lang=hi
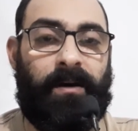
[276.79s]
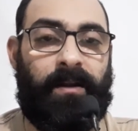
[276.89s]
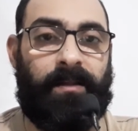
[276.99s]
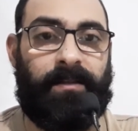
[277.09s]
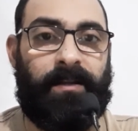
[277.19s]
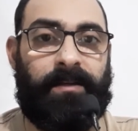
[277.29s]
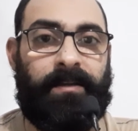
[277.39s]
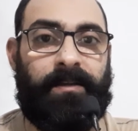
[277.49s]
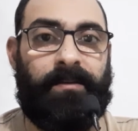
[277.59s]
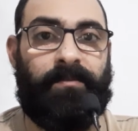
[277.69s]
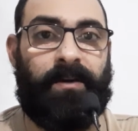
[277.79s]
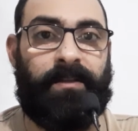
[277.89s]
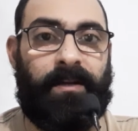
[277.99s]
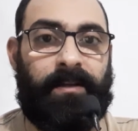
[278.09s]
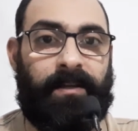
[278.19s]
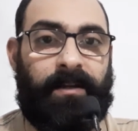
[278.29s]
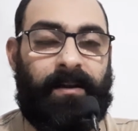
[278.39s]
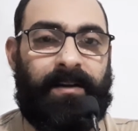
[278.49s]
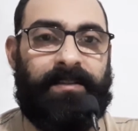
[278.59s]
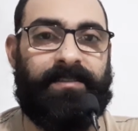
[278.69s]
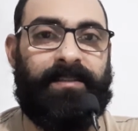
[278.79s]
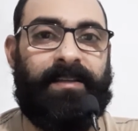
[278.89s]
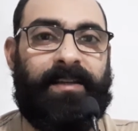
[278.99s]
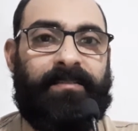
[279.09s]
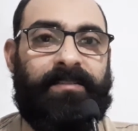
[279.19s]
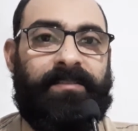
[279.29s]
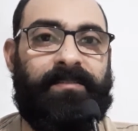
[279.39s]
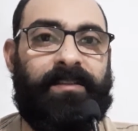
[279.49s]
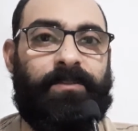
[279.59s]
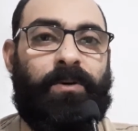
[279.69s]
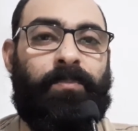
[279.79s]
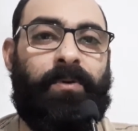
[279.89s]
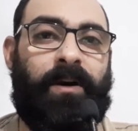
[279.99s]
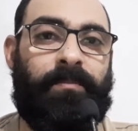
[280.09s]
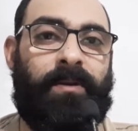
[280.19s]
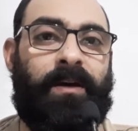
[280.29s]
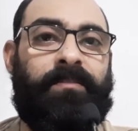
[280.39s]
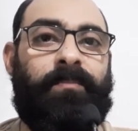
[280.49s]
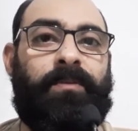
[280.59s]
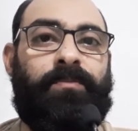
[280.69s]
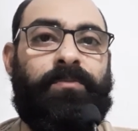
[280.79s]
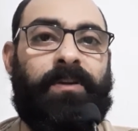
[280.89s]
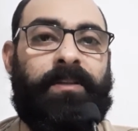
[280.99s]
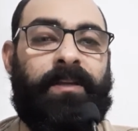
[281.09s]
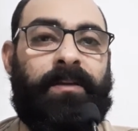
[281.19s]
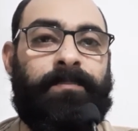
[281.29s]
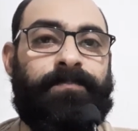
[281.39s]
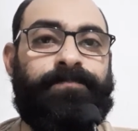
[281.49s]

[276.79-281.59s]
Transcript: अल्लाह ताला की वाहदान के करार ये चंद एक ऐसी चीज़ें हैं जो आपको हर बला से महफूज रखते हैं